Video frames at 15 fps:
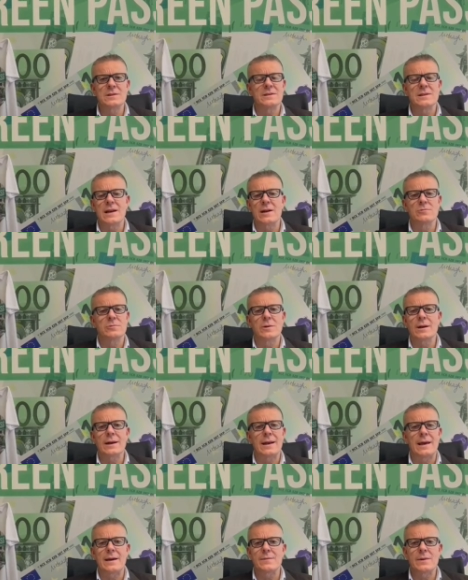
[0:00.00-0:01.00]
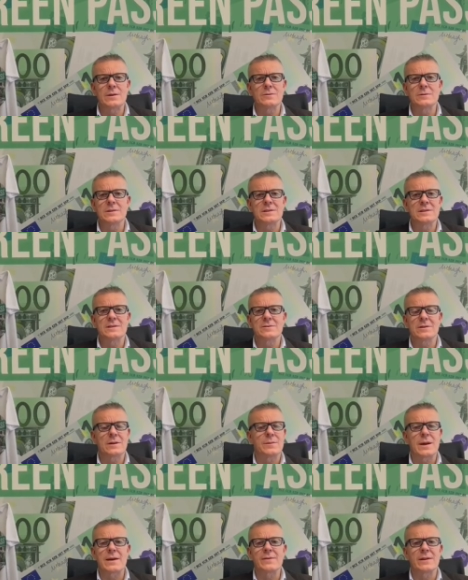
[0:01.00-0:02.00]
si autoacclamano dicendo che
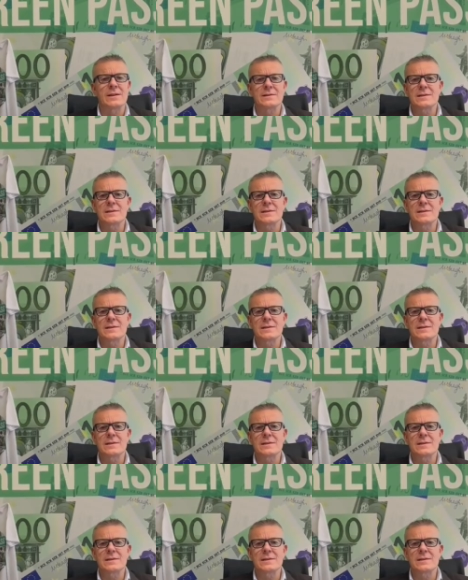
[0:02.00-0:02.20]
bravi che